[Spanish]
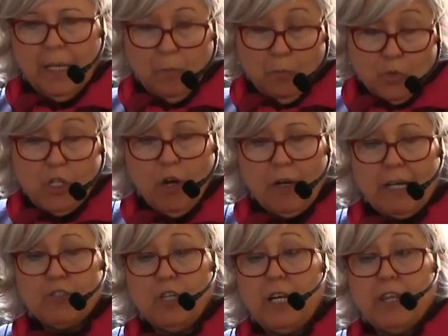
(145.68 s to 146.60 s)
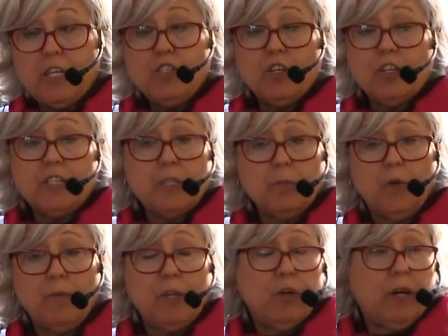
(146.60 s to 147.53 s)
que en muchas ocasiones he dicho que se me
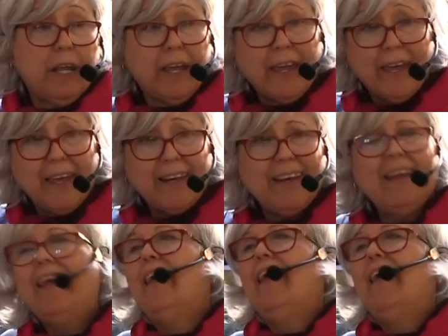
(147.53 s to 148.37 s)
olvidó leer,